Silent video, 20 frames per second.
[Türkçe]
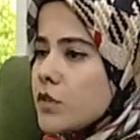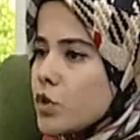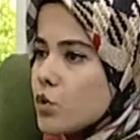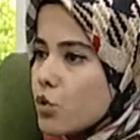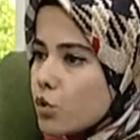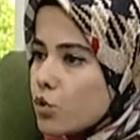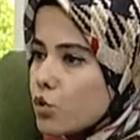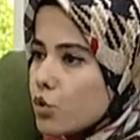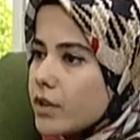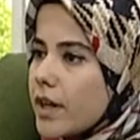
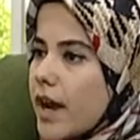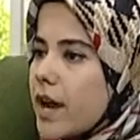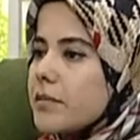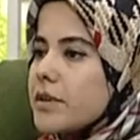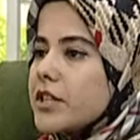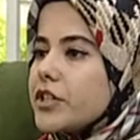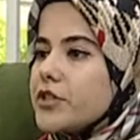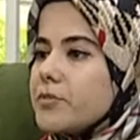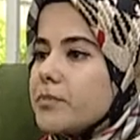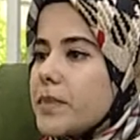Çocuklar
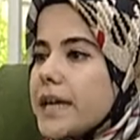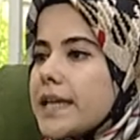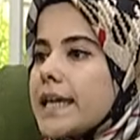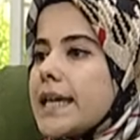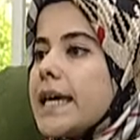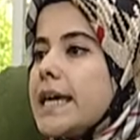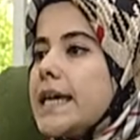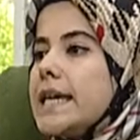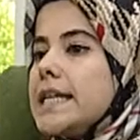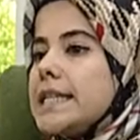için peki
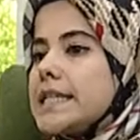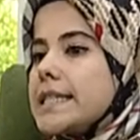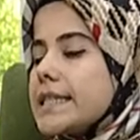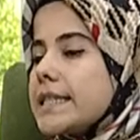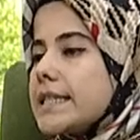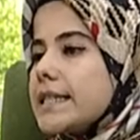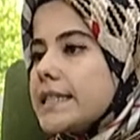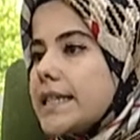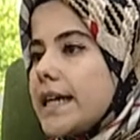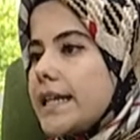
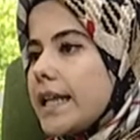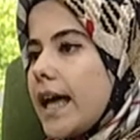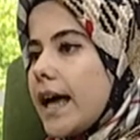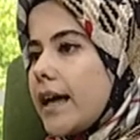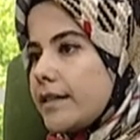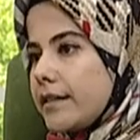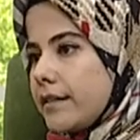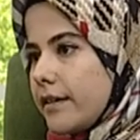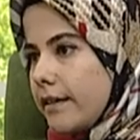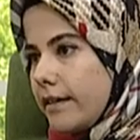sınır
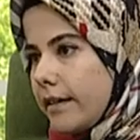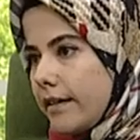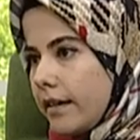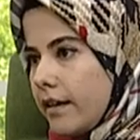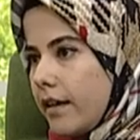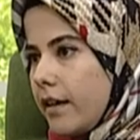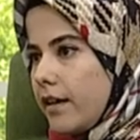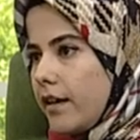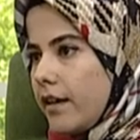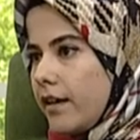neden hani
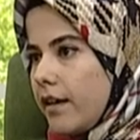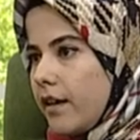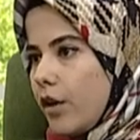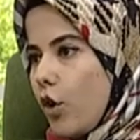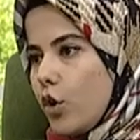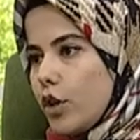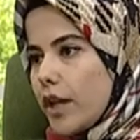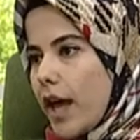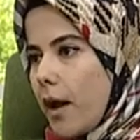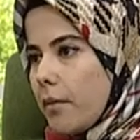e,
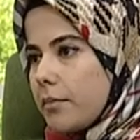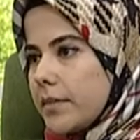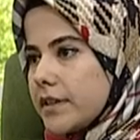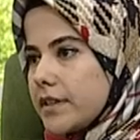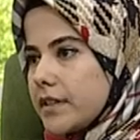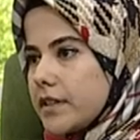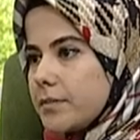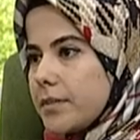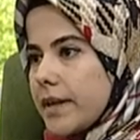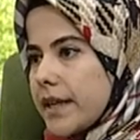
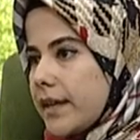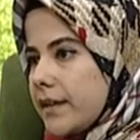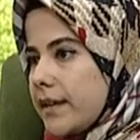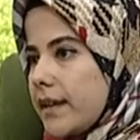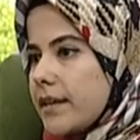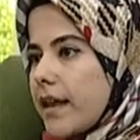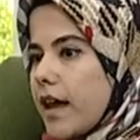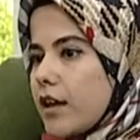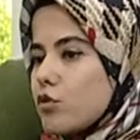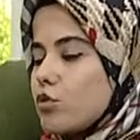önemlidir? Peki
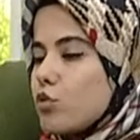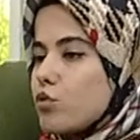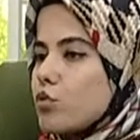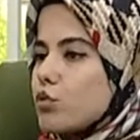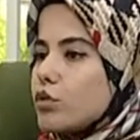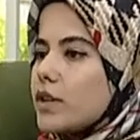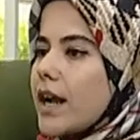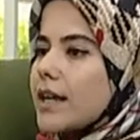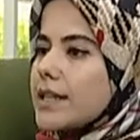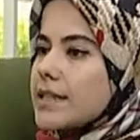neden
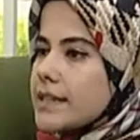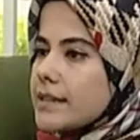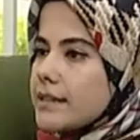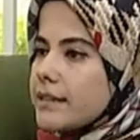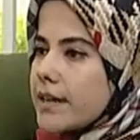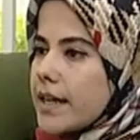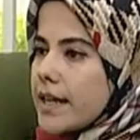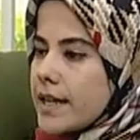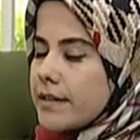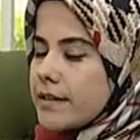çocuklar
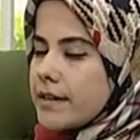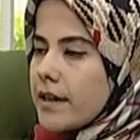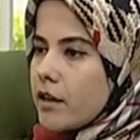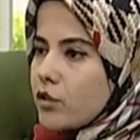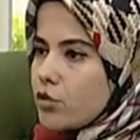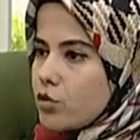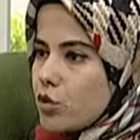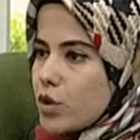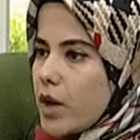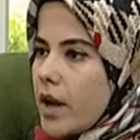sınıra
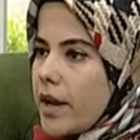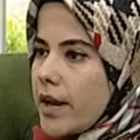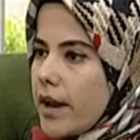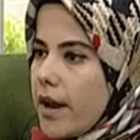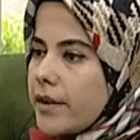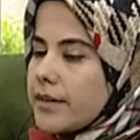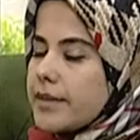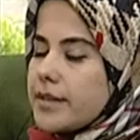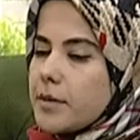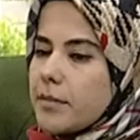ihtiyaç
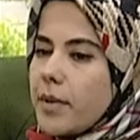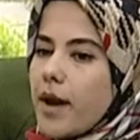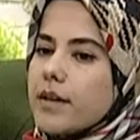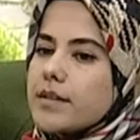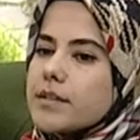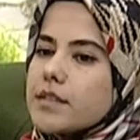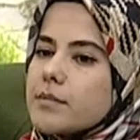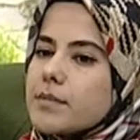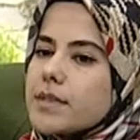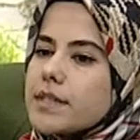duyarlar diye
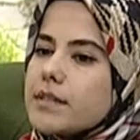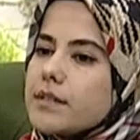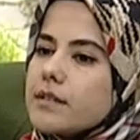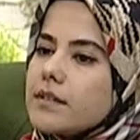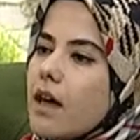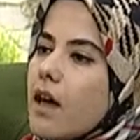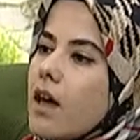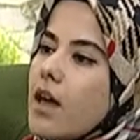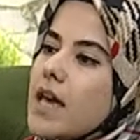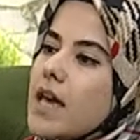
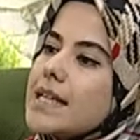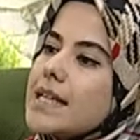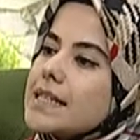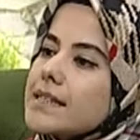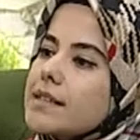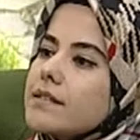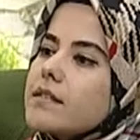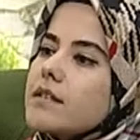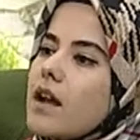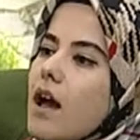baktığımızda da
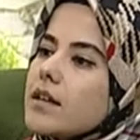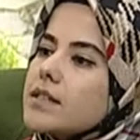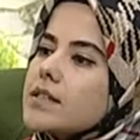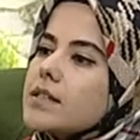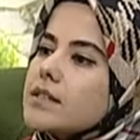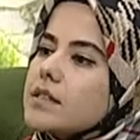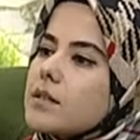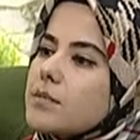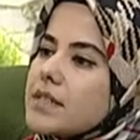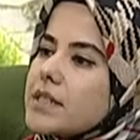Sınır
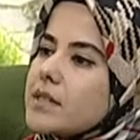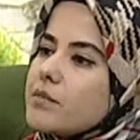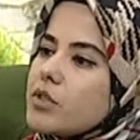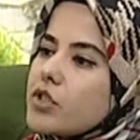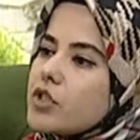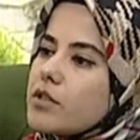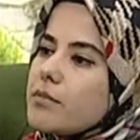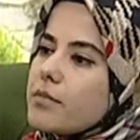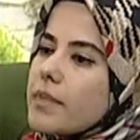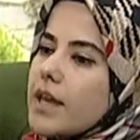aslında bizim
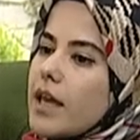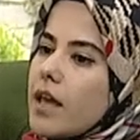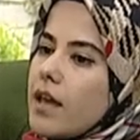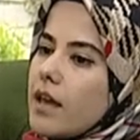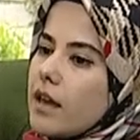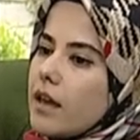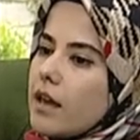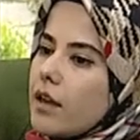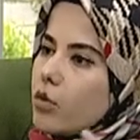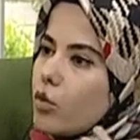için bir
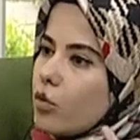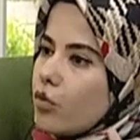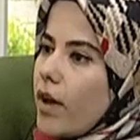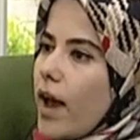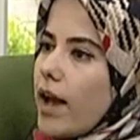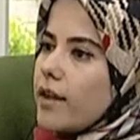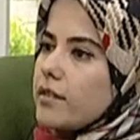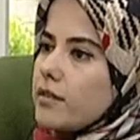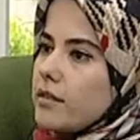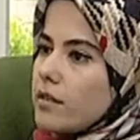e,
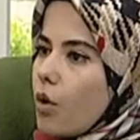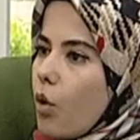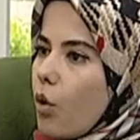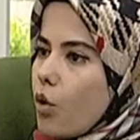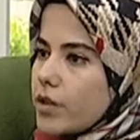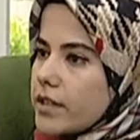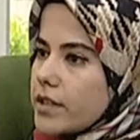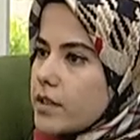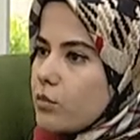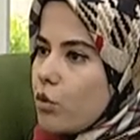güven
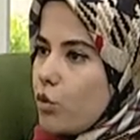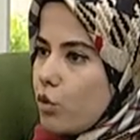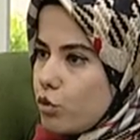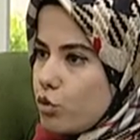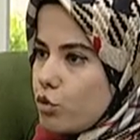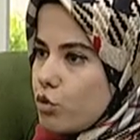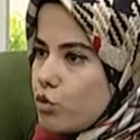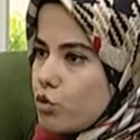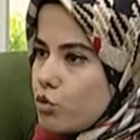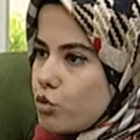ortamı
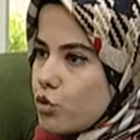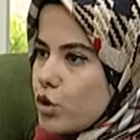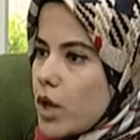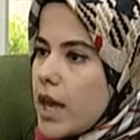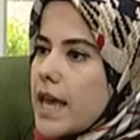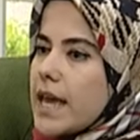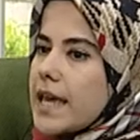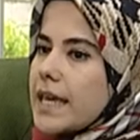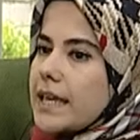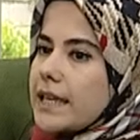oluşturur.
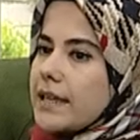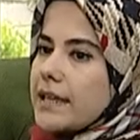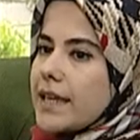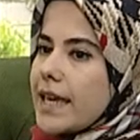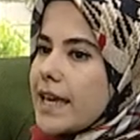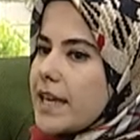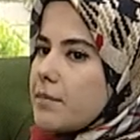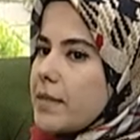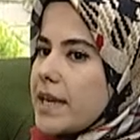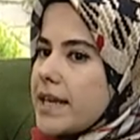E,
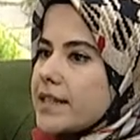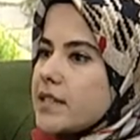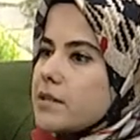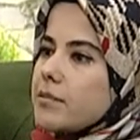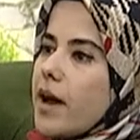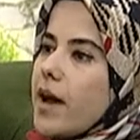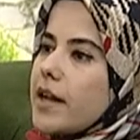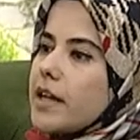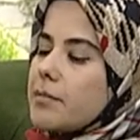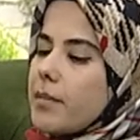kelime
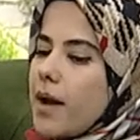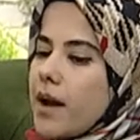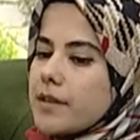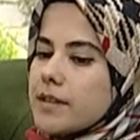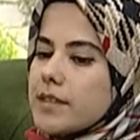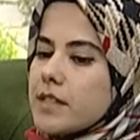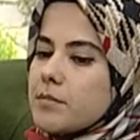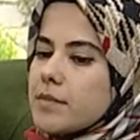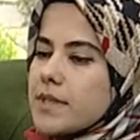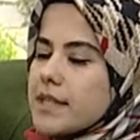itibariyle
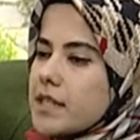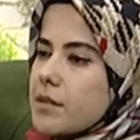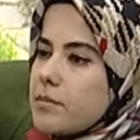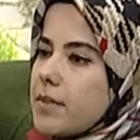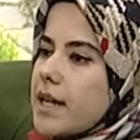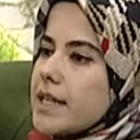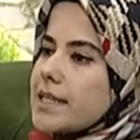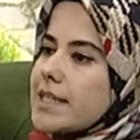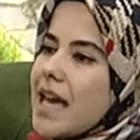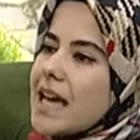baktığımızda
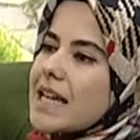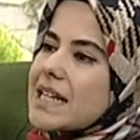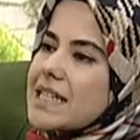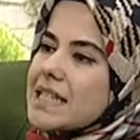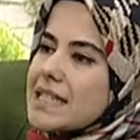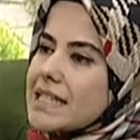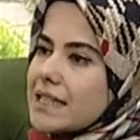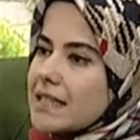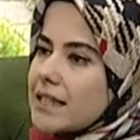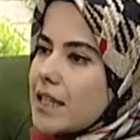bazen
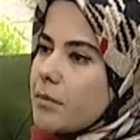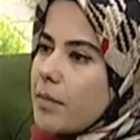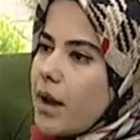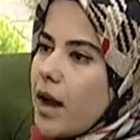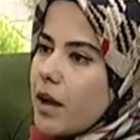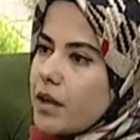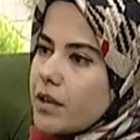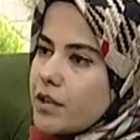kısıtlama